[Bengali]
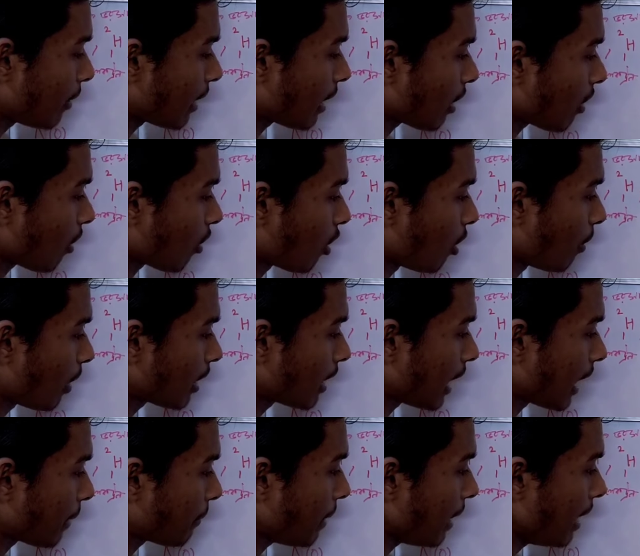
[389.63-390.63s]
এরকম একটা কক্ষপথ
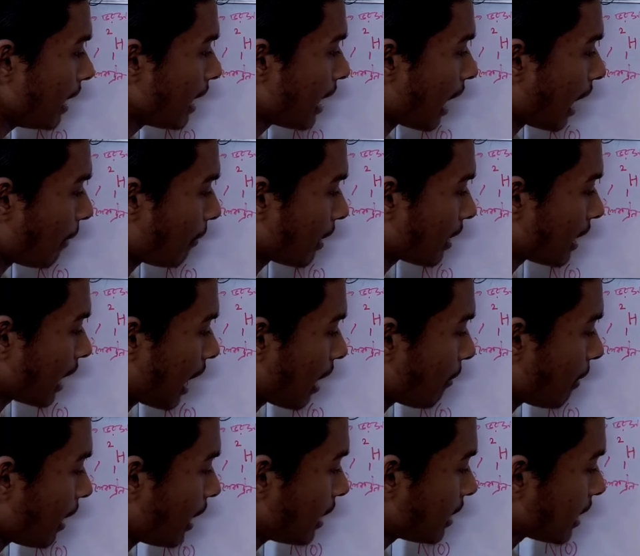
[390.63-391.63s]
থাকবে আবার
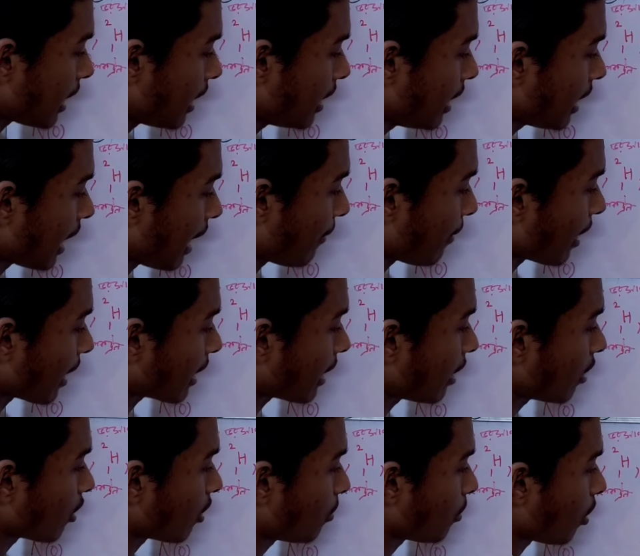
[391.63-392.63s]
তার বাইরের চারিদিকে আবার
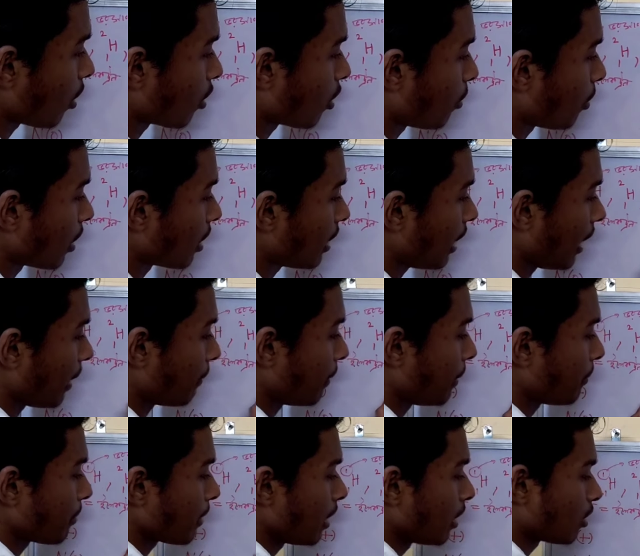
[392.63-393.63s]
একটা এরকম কক্ষপথ
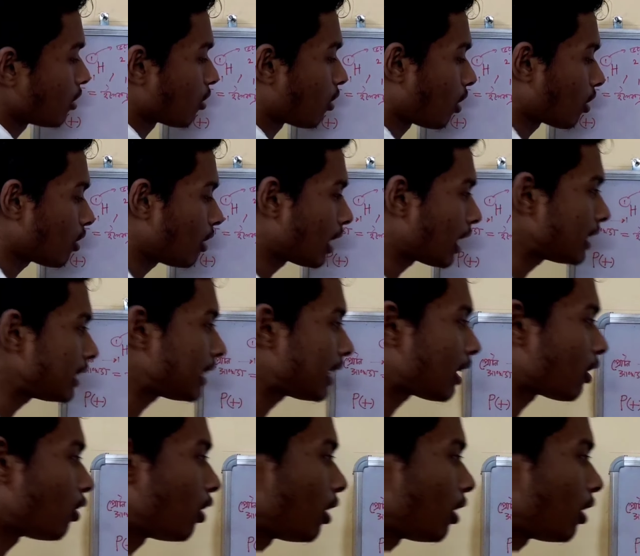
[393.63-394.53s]
থাকবে তো ঘটনাটা যেটা